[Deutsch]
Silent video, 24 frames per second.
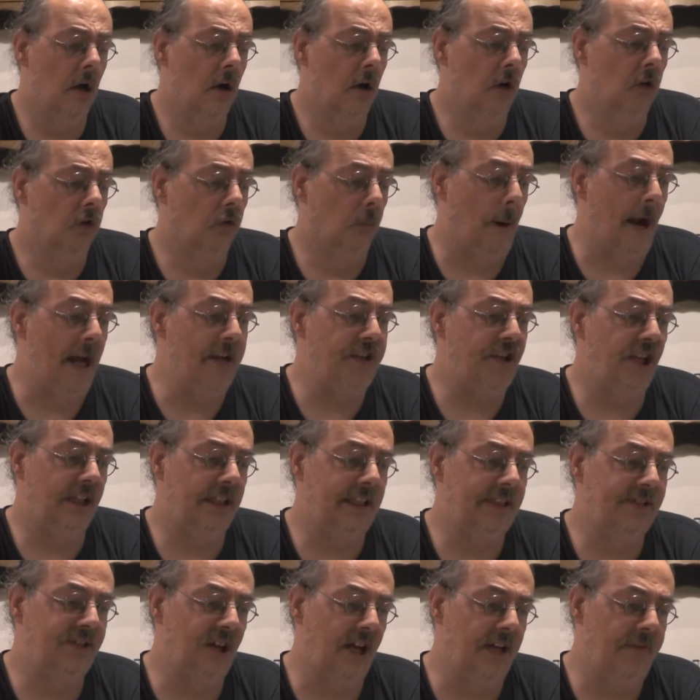Wobei ich das
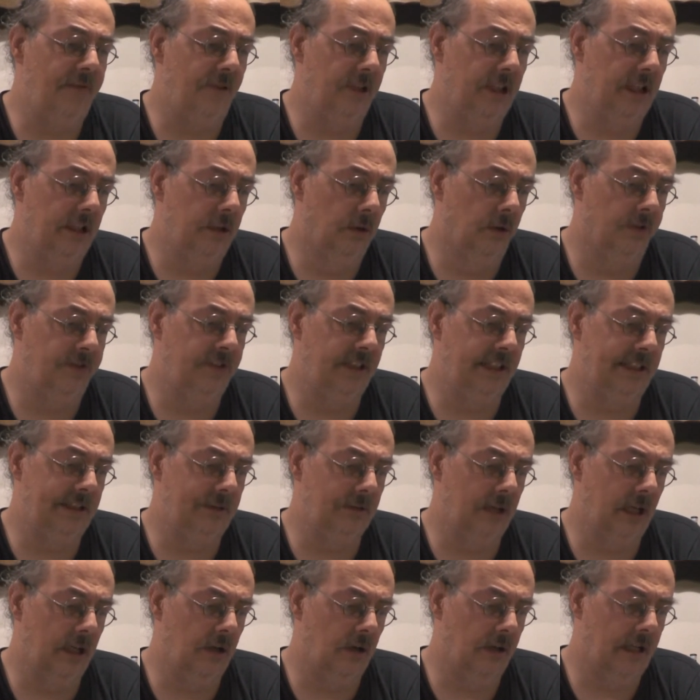Design von den Dosen jetzt
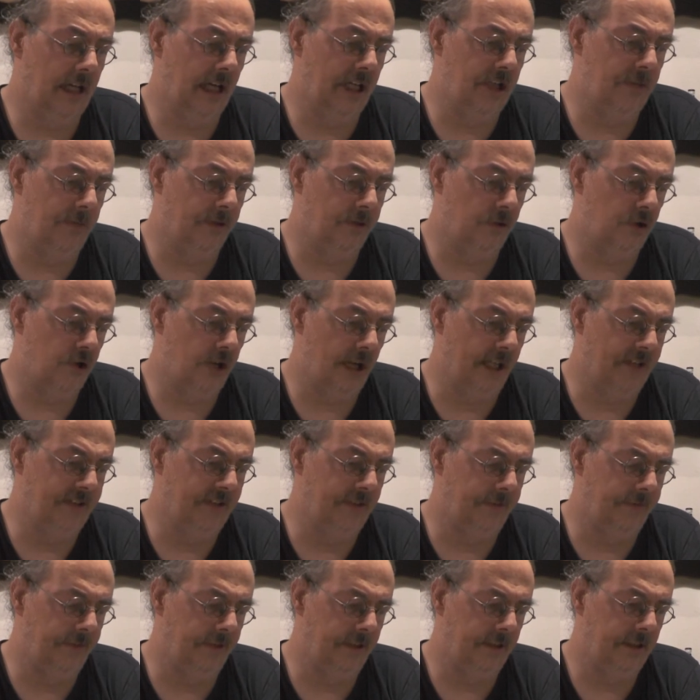sogar noch gar nicht mal so scheiße
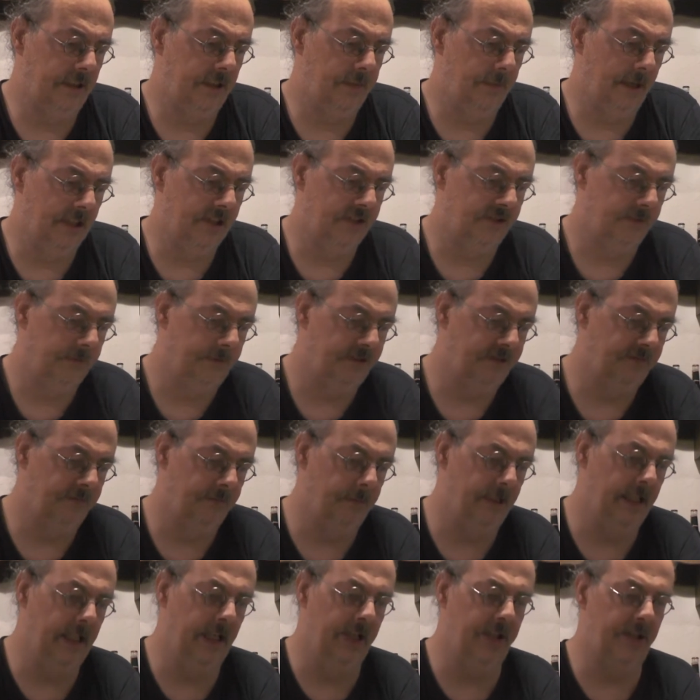finde. Ich meine, das ist ein bisschen
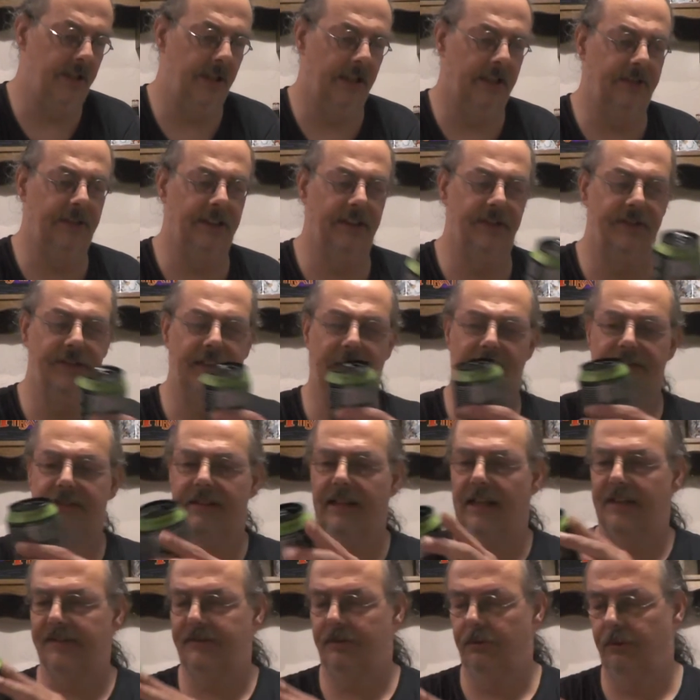billig, da ist jetzt nichts
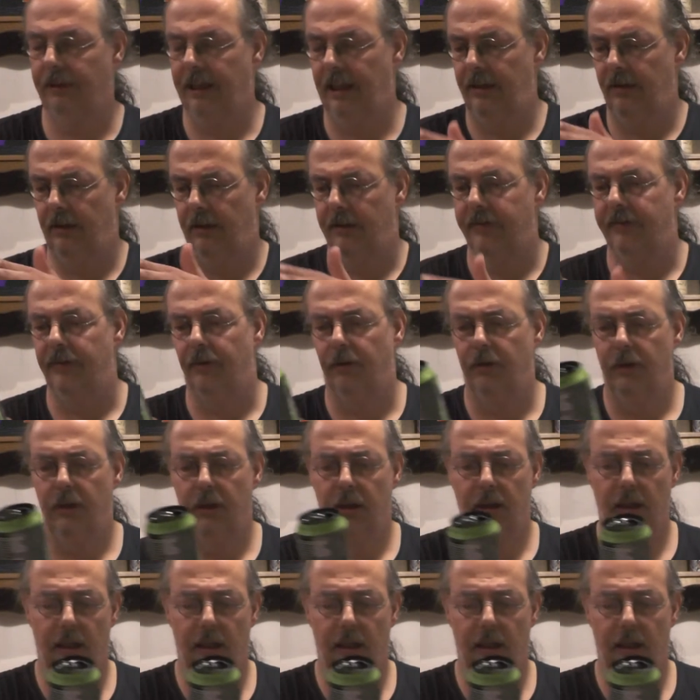texturiert oder so.